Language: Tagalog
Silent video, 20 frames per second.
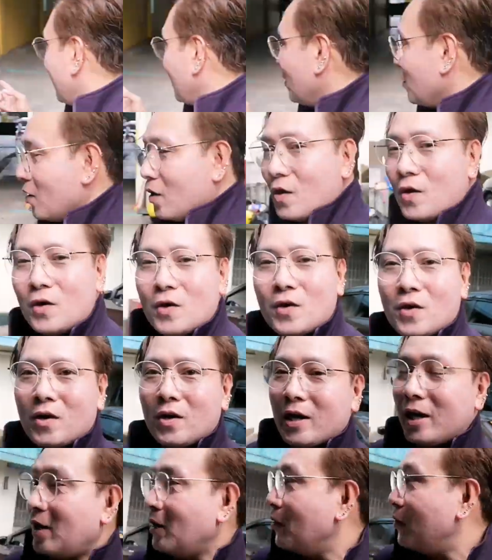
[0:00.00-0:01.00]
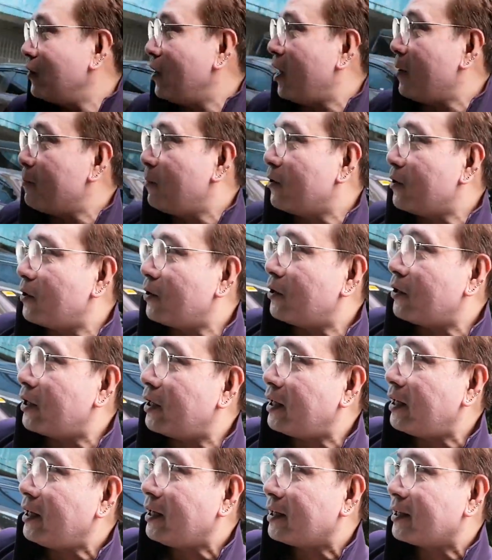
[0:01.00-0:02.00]
Hello! Hello
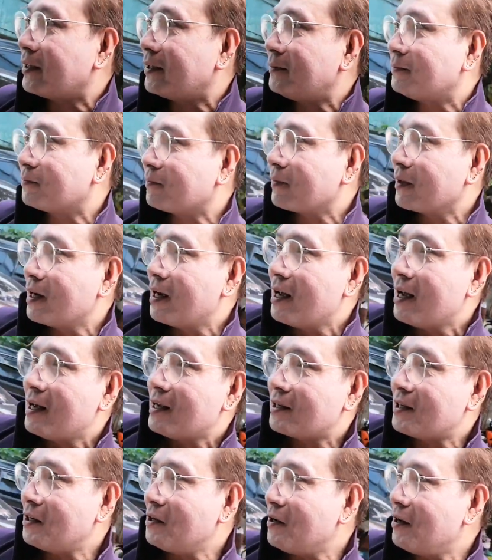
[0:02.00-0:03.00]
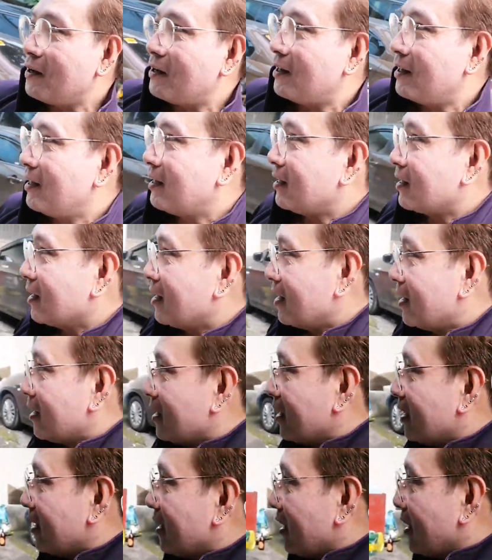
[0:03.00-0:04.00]
neighbor! Sino?
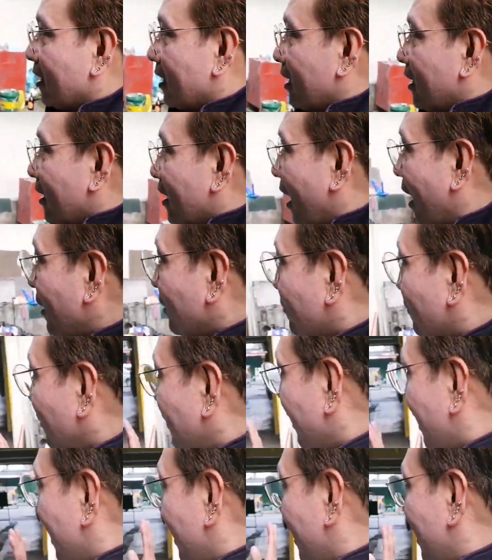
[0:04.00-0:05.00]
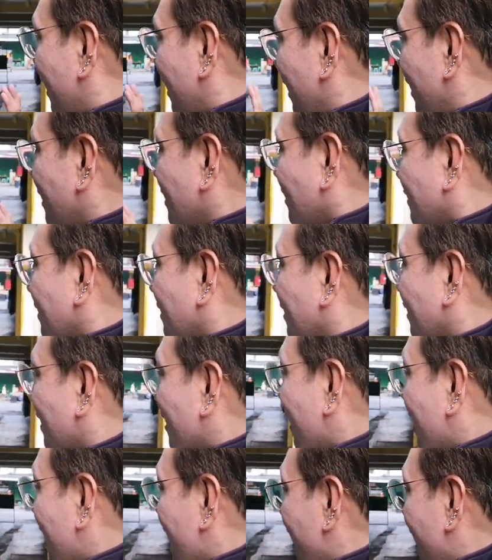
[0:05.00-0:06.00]
Hi kuya!
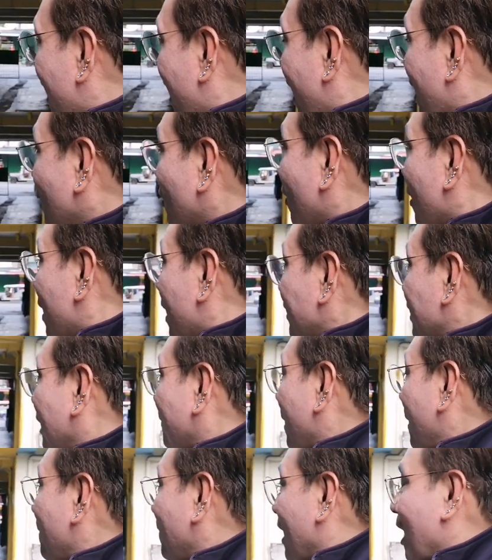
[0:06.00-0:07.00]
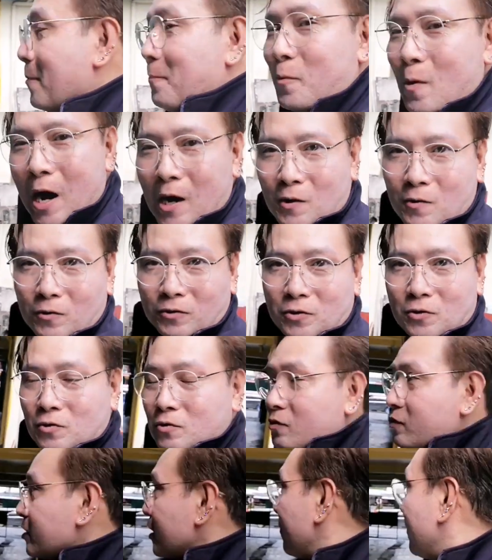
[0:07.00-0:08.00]
Hello, nagbablog po ako
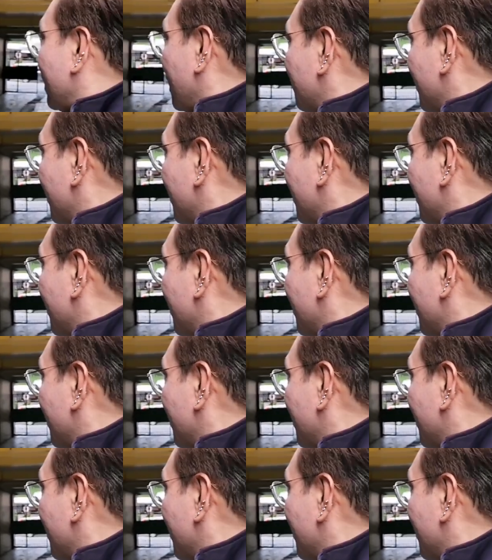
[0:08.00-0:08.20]
tungkol sa